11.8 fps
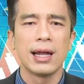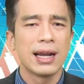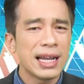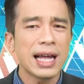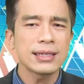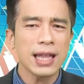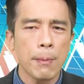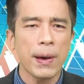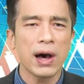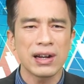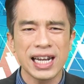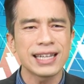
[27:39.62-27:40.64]
烂到
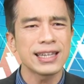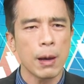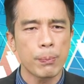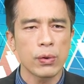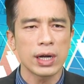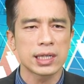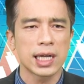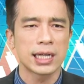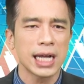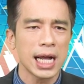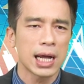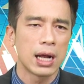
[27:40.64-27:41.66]
爆，烂到不会跌。你
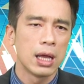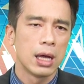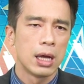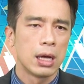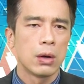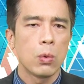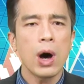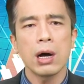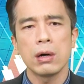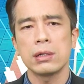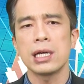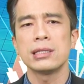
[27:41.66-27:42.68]
看，望
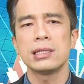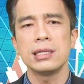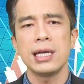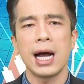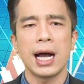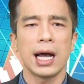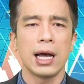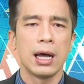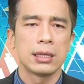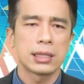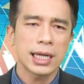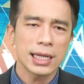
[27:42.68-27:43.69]
红也是一样啊。
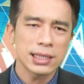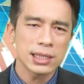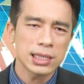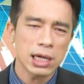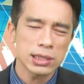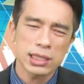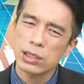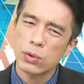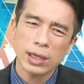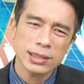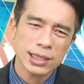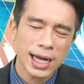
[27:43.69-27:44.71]
你看这个消息，你
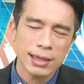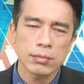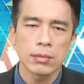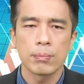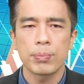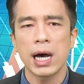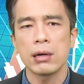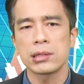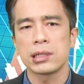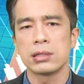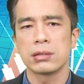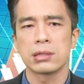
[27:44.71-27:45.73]
光是看标
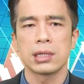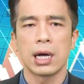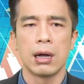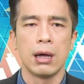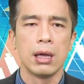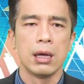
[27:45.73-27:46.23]
题你就知道了。